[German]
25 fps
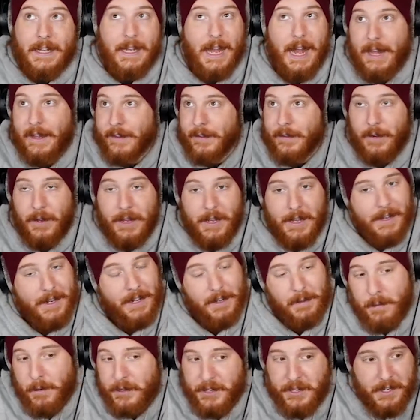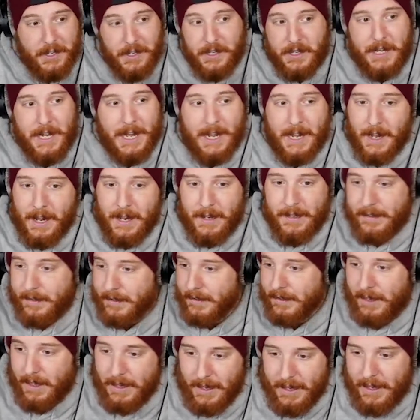also, das möchte ich nicht länger
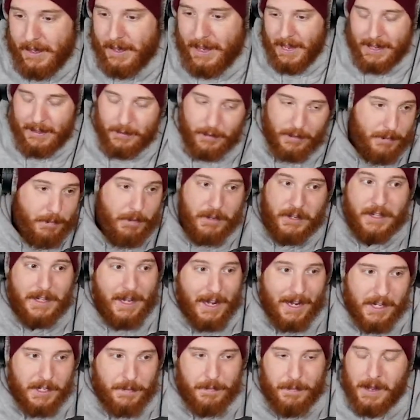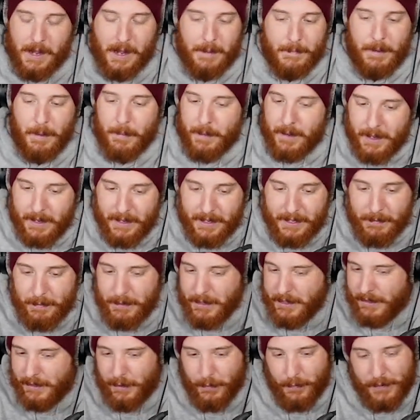als, also ich möchte es gar nicht mehr haben, aber ich
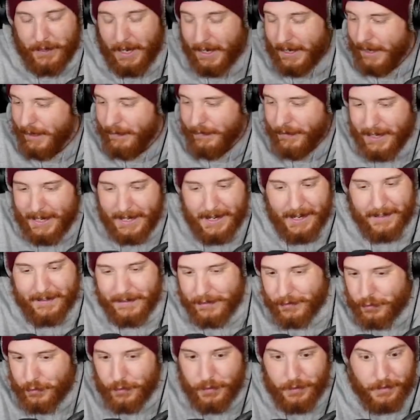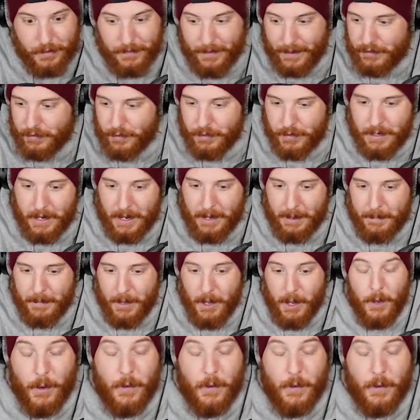möchte es auf gar keinen Fall länger als eine Stunde, zwei Stunden haben.